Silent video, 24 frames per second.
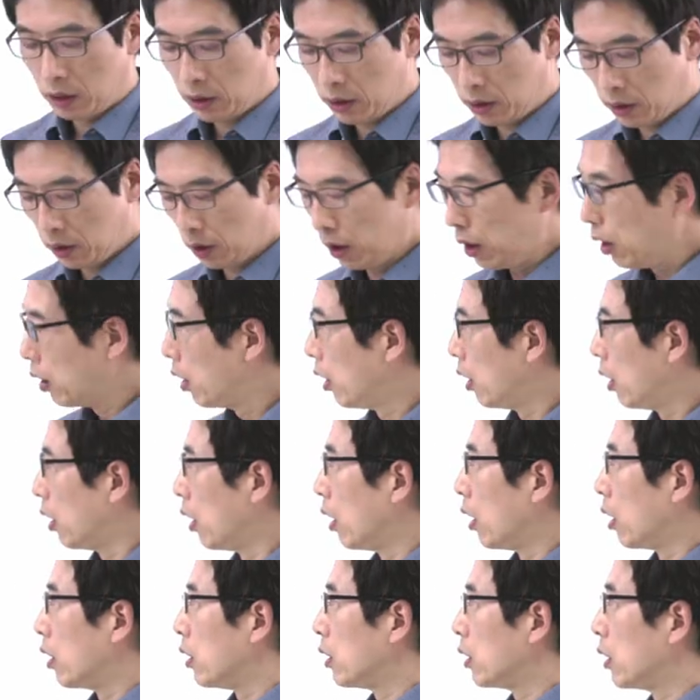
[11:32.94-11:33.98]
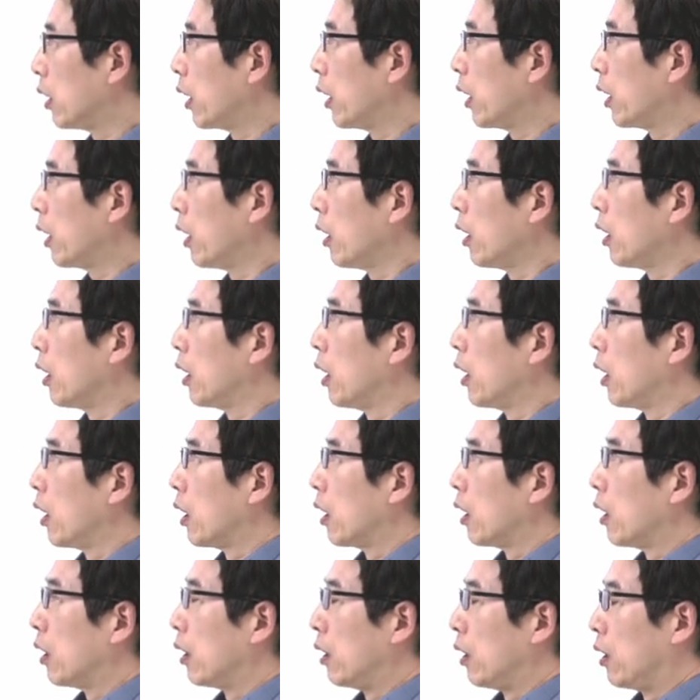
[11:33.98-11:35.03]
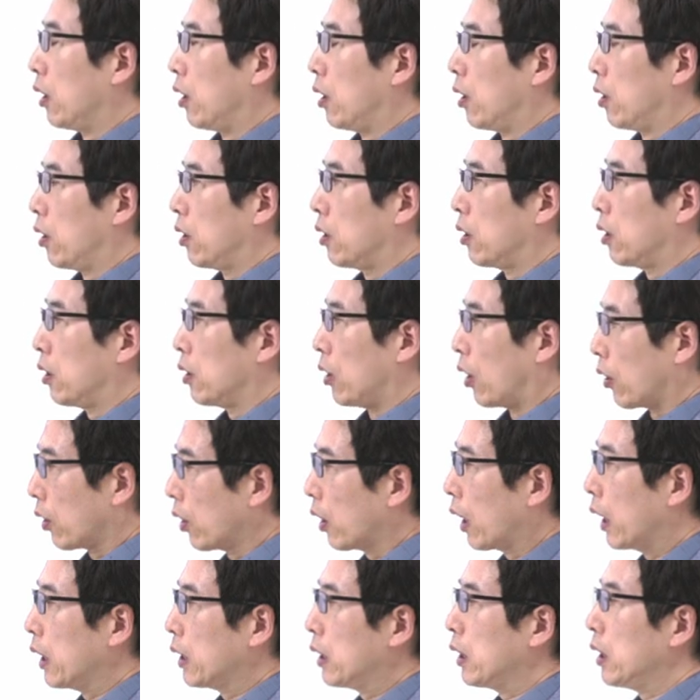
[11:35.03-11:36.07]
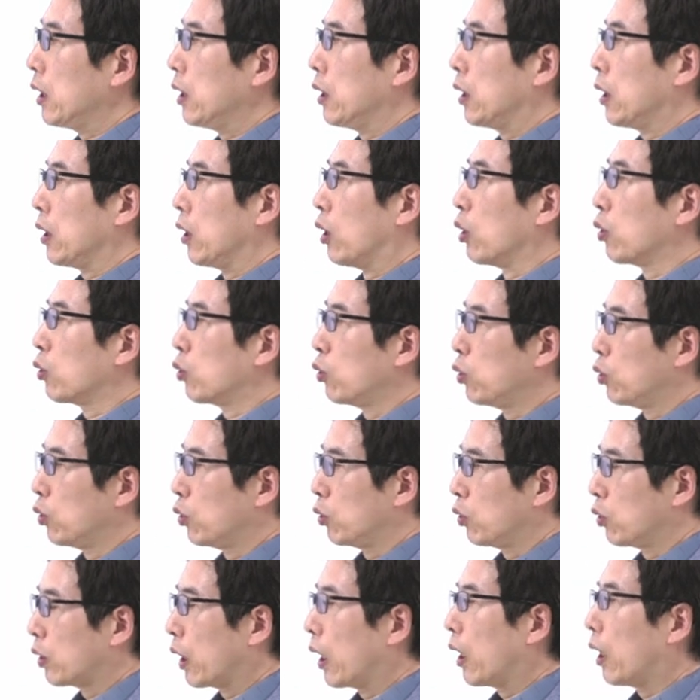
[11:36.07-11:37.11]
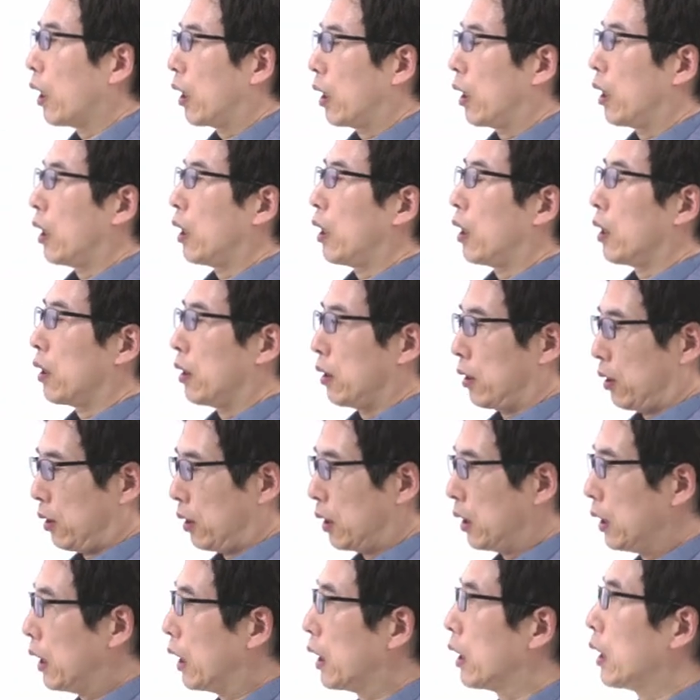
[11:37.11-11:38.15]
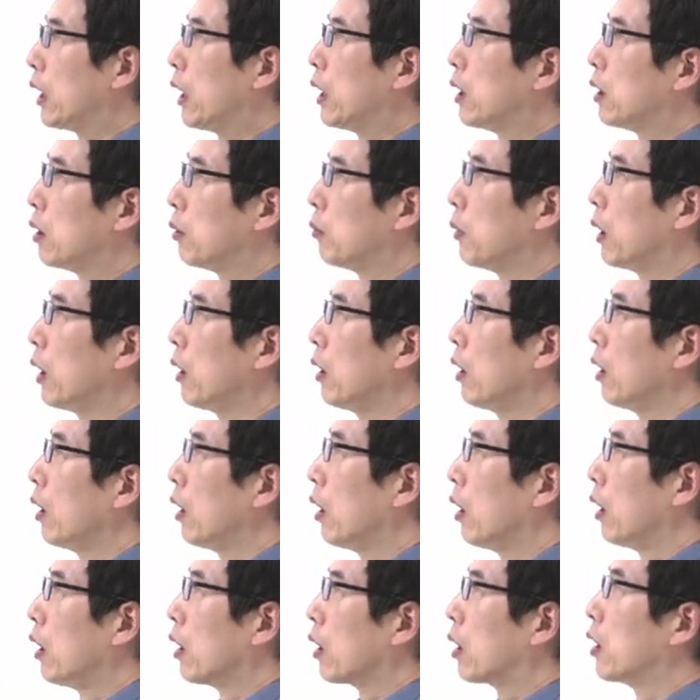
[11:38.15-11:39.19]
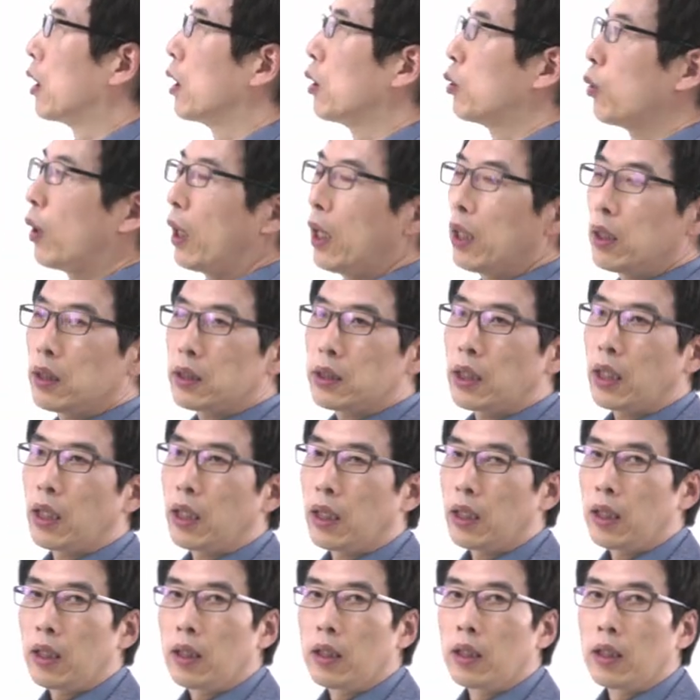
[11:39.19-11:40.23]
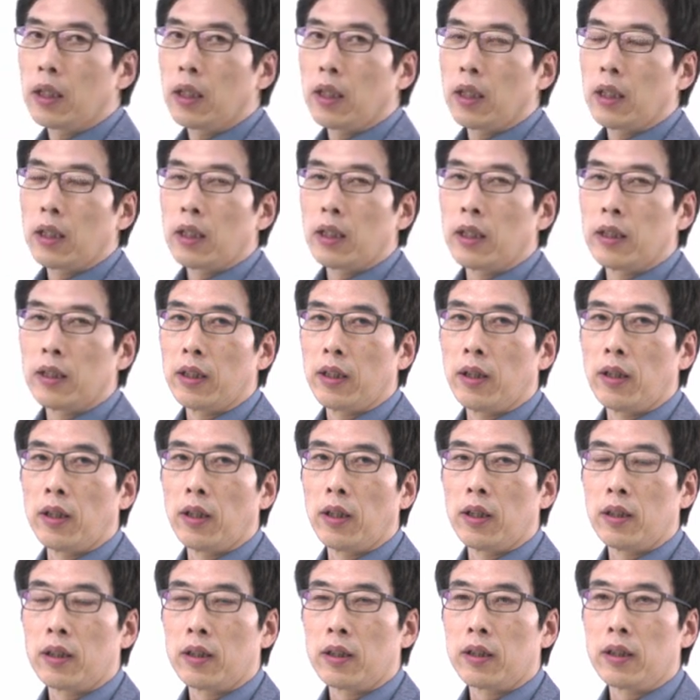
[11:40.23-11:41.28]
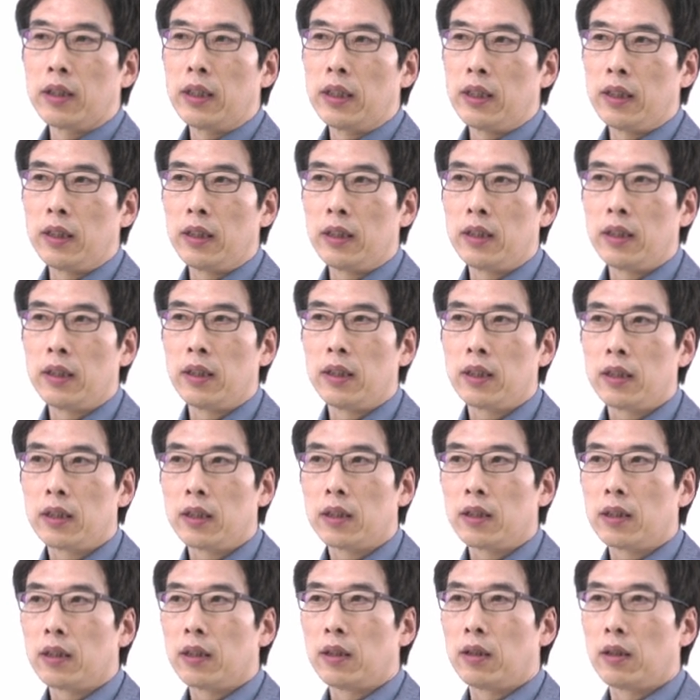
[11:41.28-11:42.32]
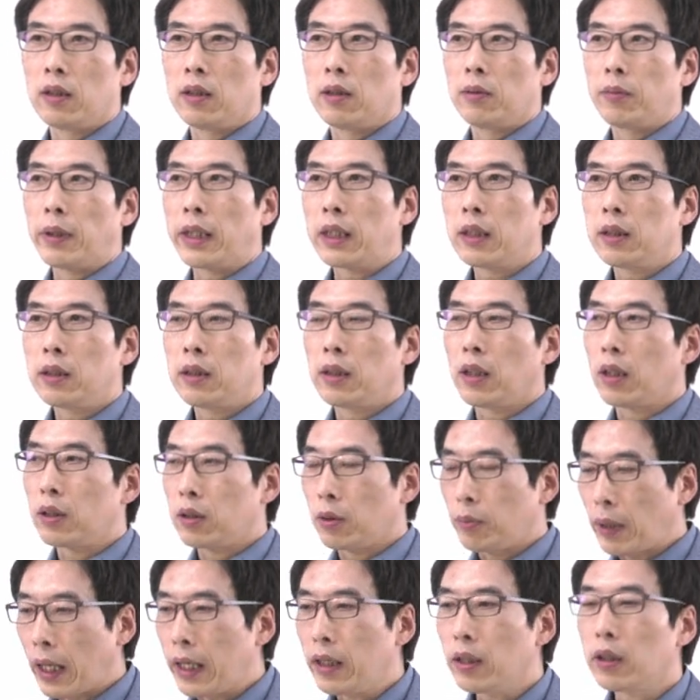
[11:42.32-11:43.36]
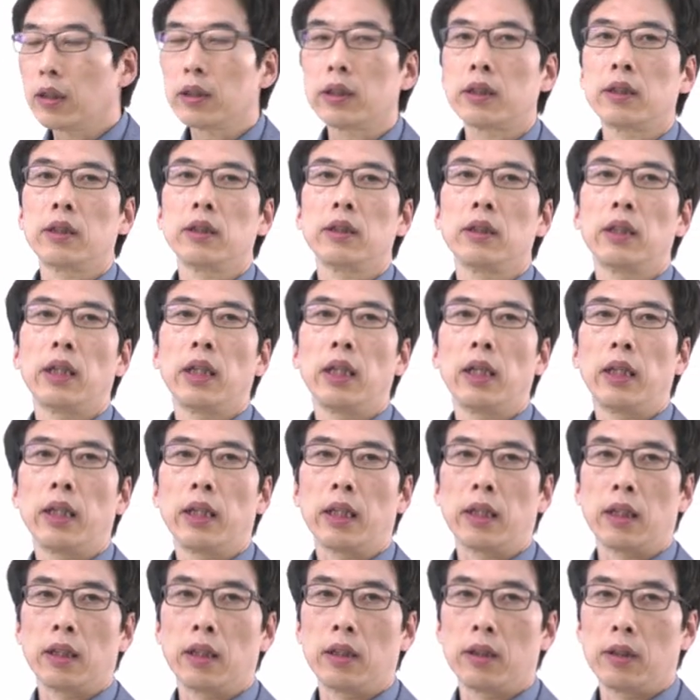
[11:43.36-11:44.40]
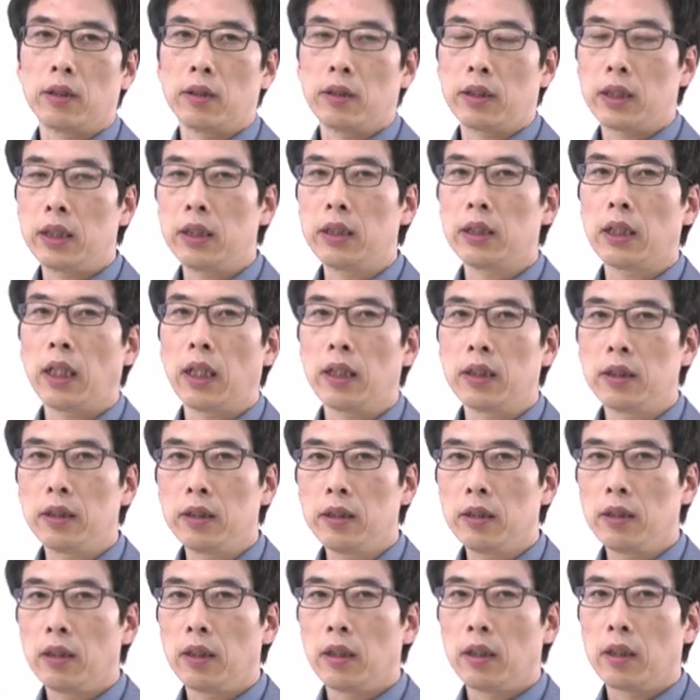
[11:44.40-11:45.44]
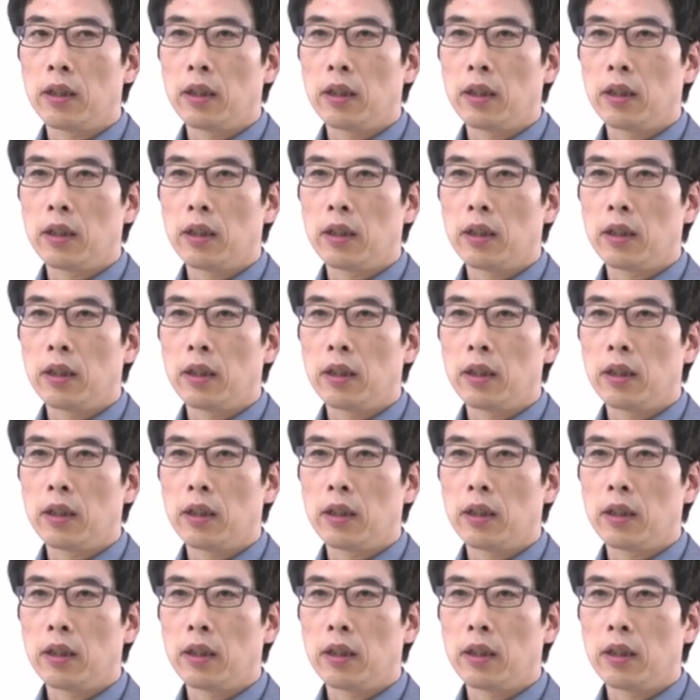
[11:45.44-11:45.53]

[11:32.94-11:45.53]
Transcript: 그래서 이제 어, 여러 가지 이제 연구가 어, 진행이 되지만 그래도 항상 어, 이 어, 백시, 바이러스의 어, 진단은